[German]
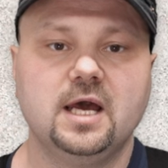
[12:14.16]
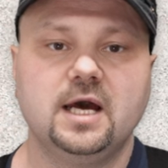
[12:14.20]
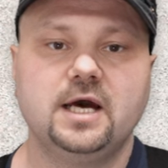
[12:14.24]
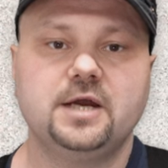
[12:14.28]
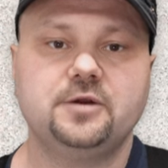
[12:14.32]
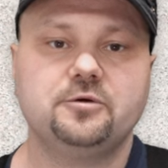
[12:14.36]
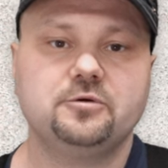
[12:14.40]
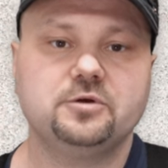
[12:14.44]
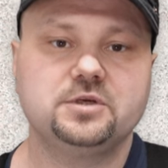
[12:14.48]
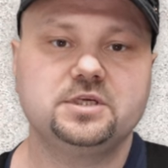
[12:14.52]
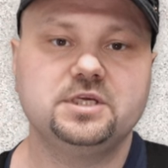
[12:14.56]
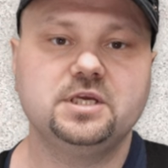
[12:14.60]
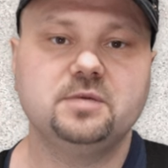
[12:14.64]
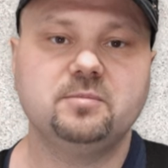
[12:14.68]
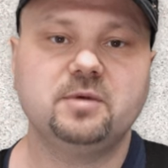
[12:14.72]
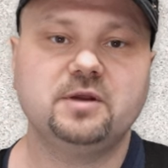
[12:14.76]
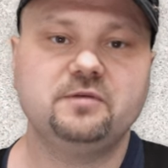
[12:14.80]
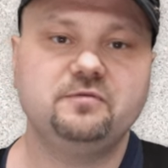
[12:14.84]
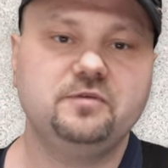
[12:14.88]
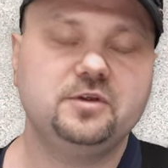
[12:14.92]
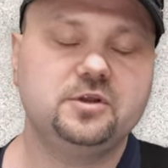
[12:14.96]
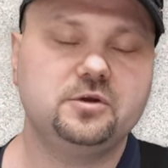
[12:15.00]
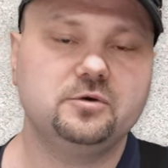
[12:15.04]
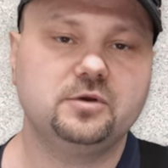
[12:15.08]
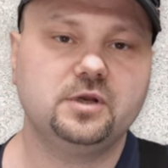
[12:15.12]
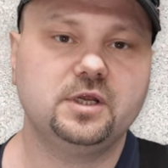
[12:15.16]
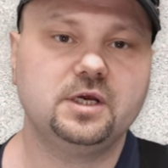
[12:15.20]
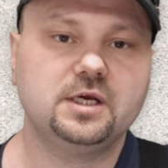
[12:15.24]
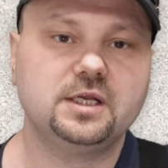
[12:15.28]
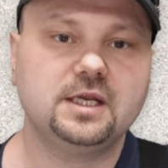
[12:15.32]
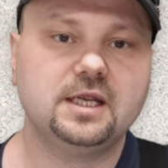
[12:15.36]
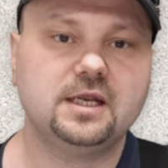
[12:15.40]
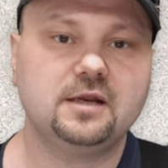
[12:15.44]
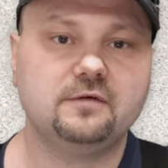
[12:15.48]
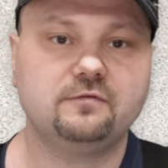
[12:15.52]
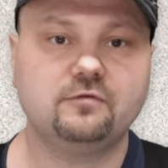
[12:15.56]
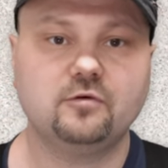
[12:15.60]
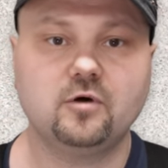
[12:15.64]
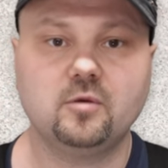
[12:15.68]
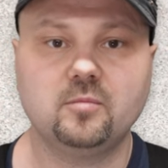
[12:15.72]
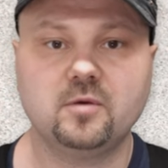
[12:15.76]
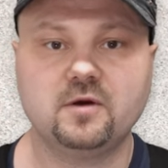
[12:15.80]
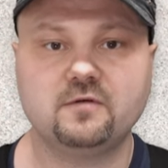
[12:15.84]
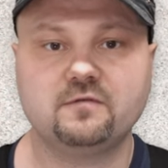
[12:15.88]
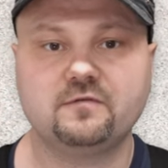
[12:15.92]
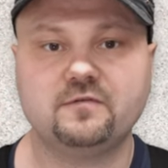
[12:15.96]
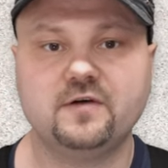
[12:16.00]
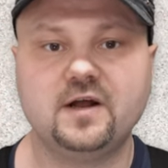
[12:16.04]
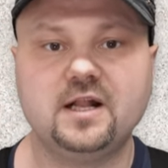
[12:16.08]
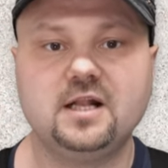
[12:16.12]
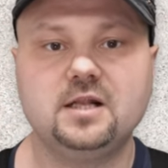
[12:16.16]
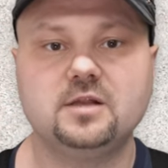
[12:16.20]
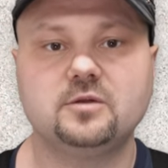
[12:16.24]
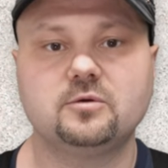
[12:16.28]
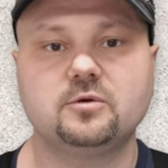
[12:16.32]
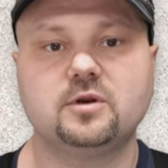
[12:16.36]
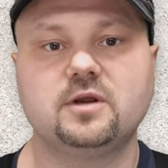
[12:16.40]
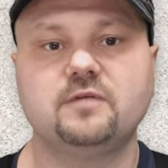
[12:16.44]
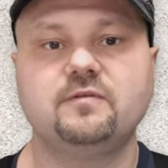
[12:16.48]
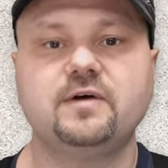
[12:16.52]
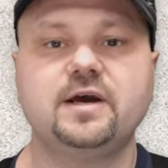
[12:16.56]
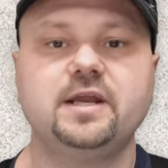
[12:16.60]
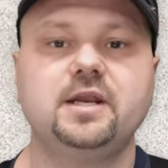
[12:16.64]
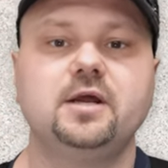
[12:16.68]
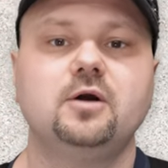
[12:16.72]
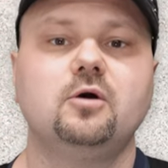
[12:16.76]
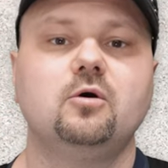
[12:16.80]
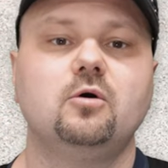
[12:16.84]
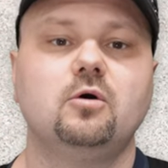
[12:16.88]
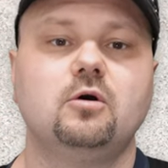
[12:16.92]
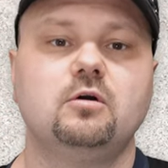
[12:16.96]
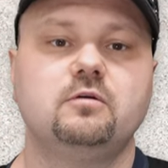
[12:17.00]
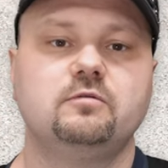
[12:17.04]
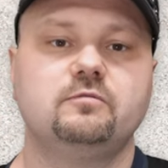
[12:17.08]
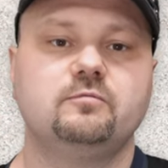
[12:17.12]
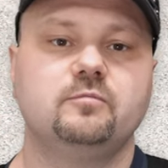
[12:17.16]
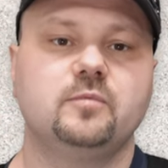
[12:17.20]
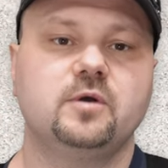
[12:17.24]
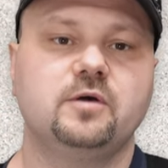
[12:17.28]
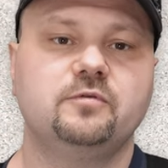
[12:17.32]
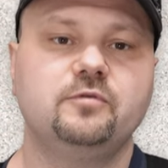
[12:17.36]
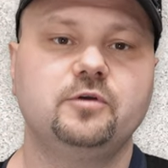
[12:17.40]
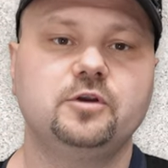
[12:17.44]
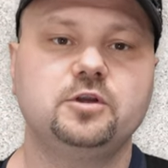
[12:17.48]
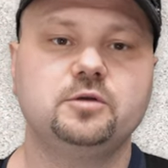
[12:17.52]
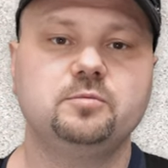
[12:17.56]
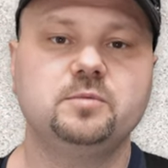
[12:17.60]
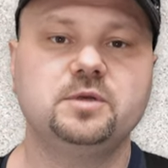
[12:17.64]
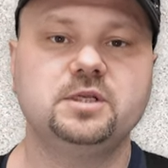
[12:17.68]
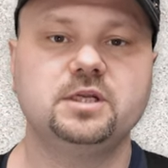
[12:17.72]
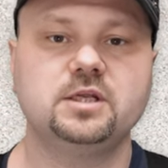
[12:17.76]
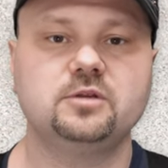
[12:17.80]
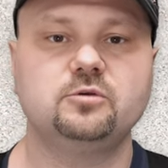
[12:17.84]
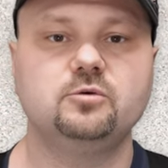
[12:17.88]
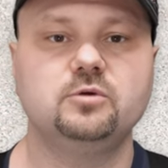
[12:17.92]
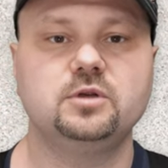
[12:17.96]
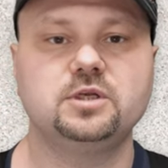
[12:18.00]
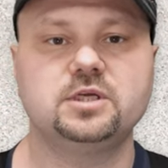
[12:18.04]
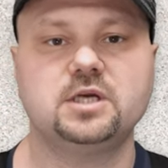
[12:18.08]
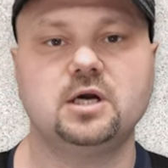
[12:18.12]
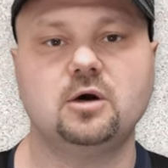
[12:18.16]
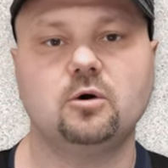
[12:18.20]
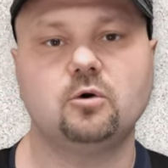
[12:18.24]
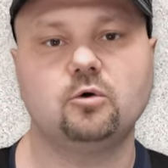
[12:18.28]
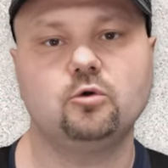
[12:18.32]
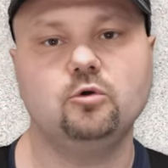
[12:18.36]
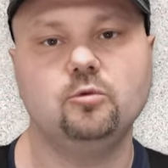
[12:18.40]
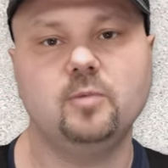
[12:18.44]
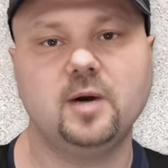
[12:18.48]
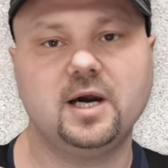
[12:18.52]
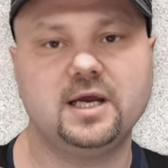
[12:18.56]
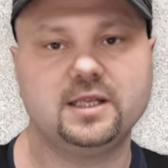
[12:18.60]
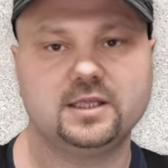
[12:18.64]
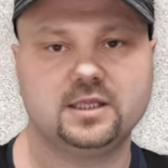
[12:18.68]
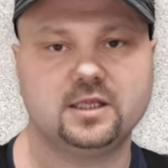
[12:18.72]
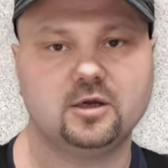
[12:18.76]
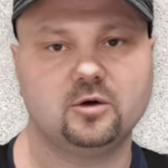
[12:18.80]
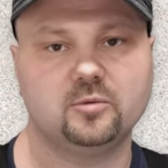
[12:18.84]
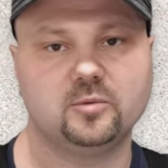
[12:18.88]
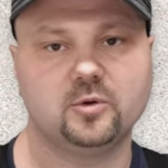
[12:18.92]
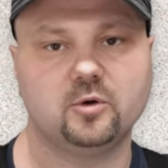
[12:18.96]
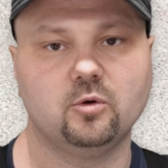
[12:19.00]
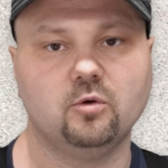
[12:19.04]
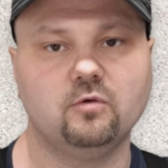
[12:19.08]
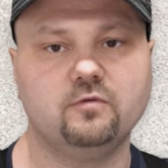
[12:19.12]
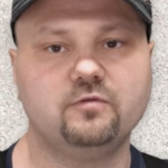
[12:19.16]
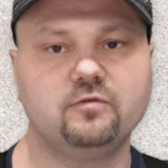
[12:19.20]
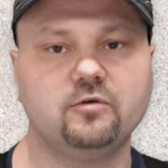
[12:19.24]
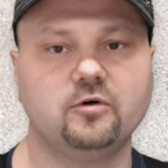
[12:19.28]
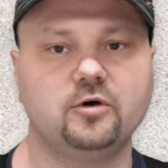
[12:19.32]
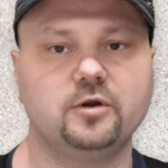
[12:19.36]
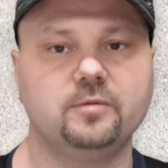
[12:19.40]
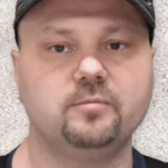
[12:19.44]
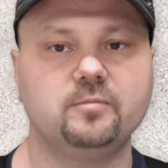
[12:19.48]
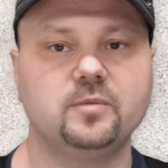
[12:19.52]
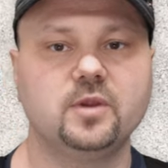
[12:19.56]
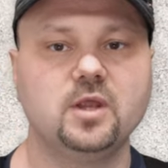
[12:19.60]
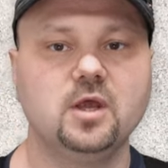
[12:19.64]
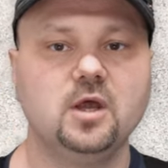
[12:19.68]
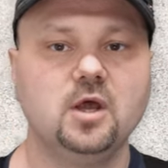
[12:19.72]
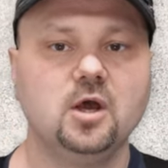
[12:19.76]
Hat euch hier mein Video in irgendeiner Form gefallen oder weitergeholfen, würde ich mich natürlich auch über einen Daumen hoch freuen.